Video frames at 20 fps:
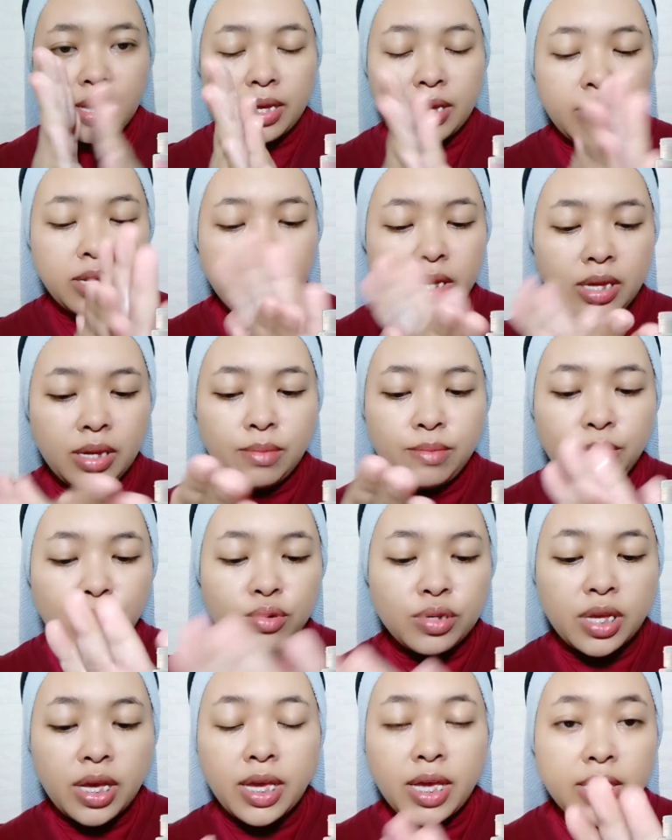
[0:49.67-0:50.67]
ya jadi
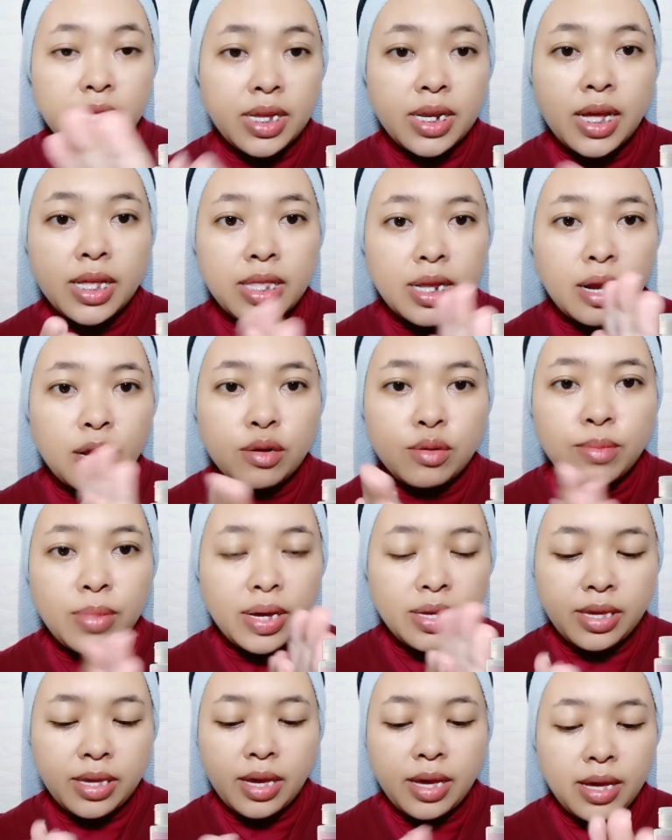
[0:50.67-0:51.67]
busanya tidak terlalu
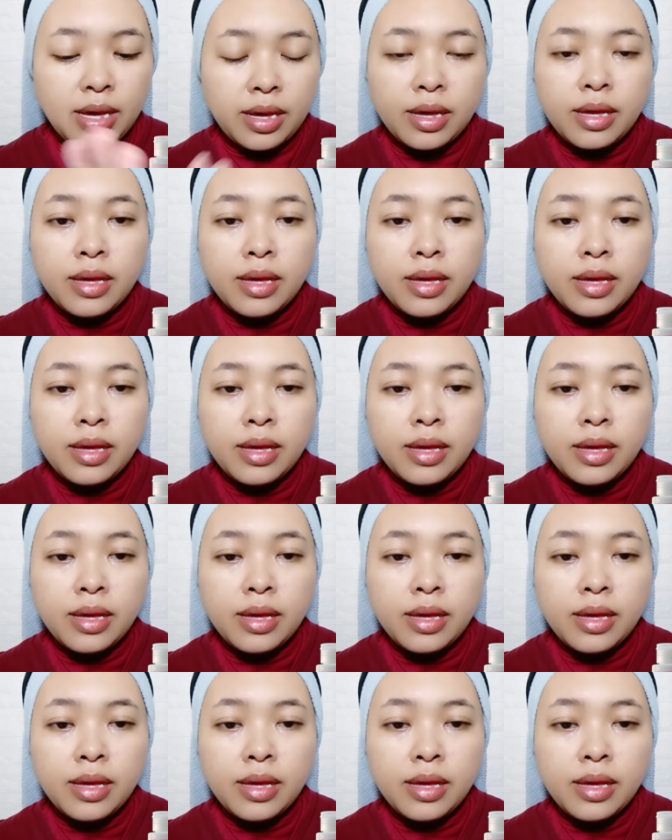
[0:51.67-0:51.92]
banyak